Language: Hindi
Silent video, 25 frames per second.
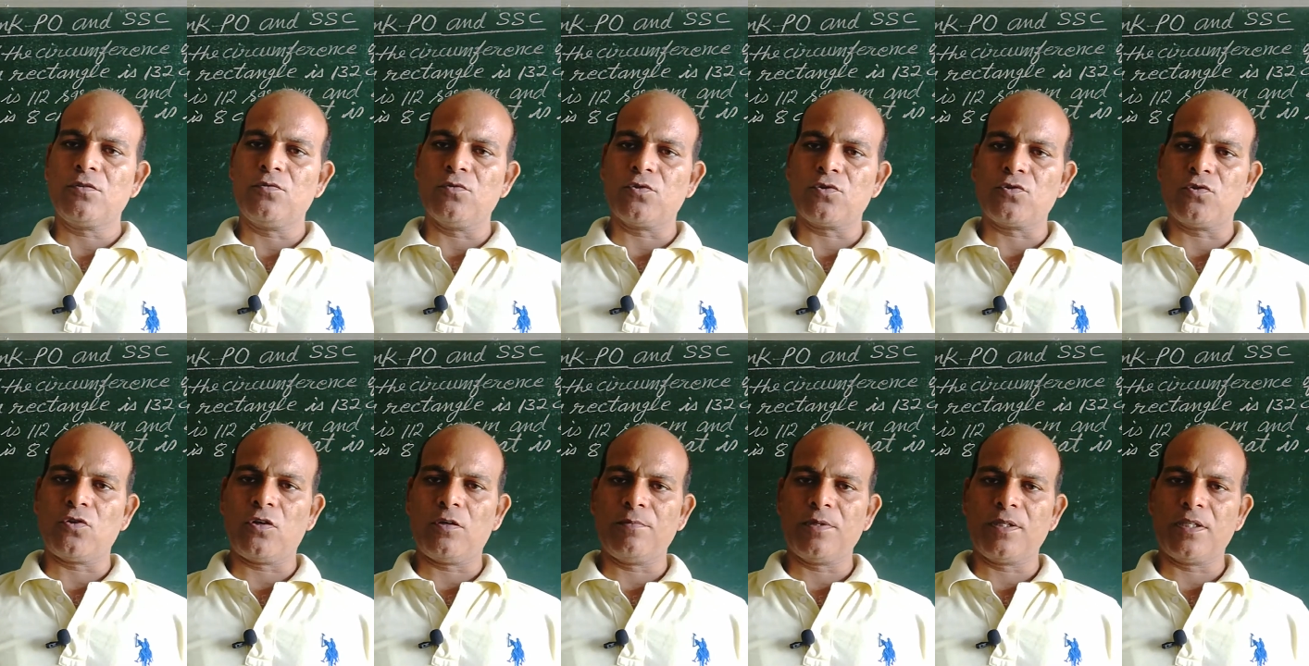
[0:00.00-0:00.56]
को
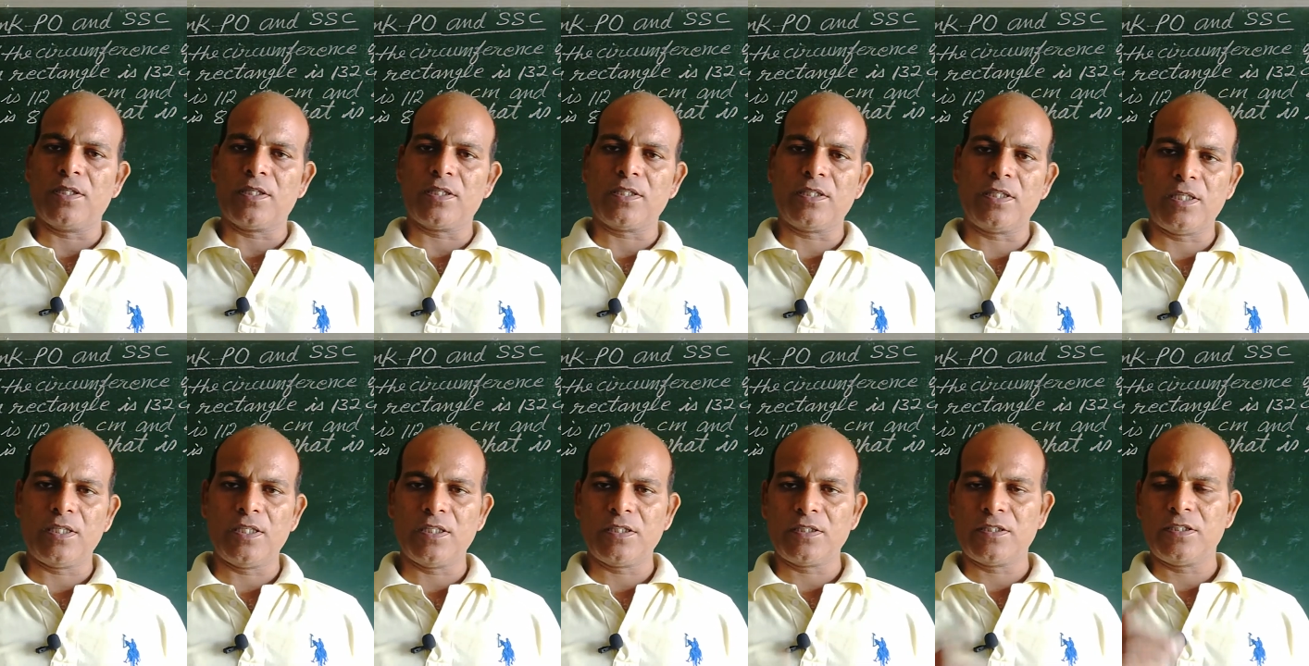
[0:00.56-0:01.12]
सॉल्व करते
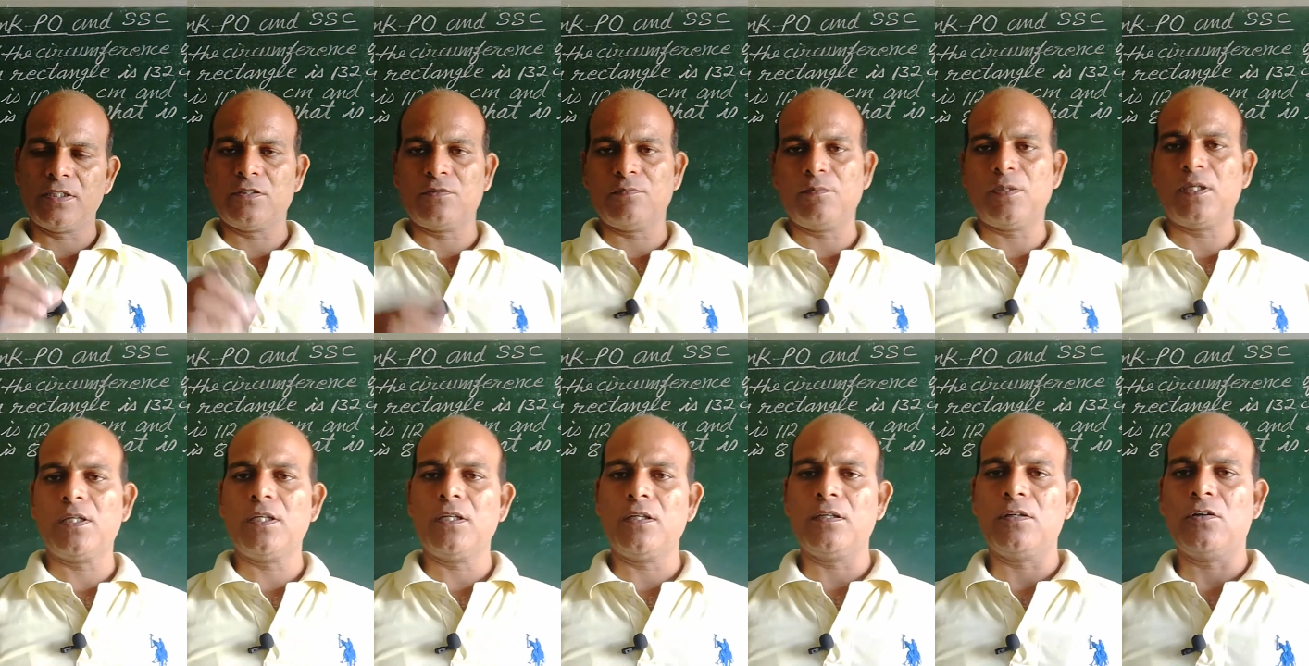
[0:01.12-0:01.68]
हैं एक चीज़
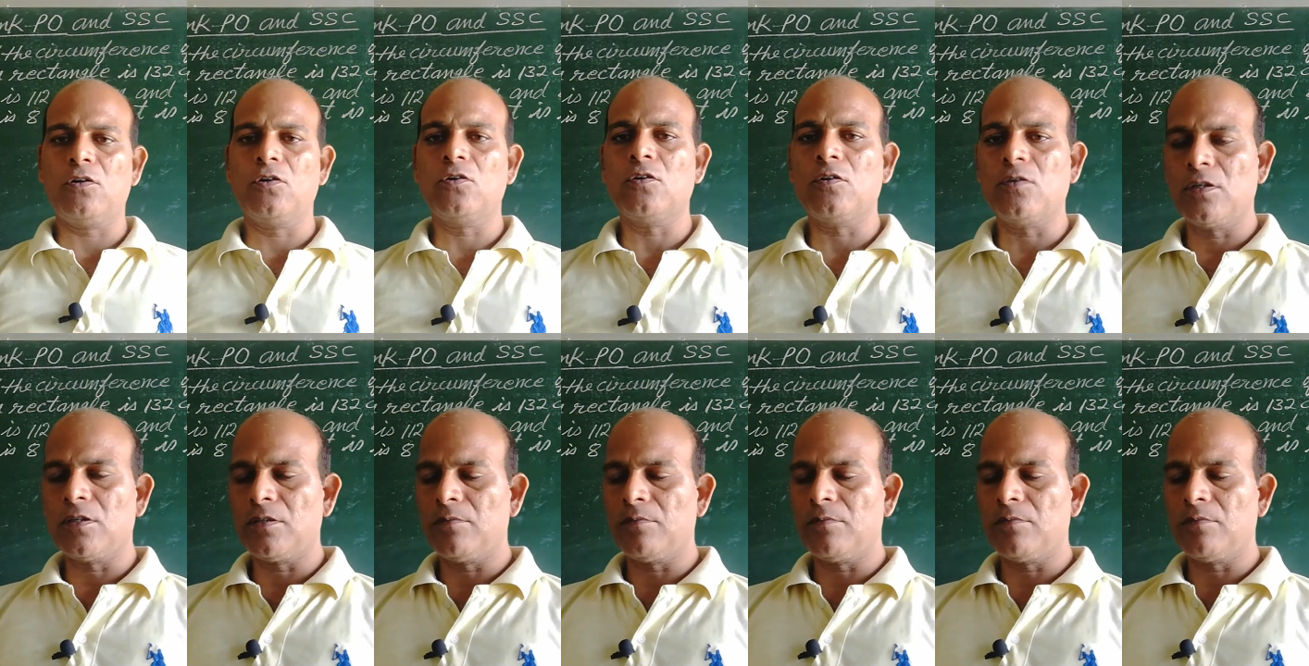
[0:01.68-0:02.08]
मैं और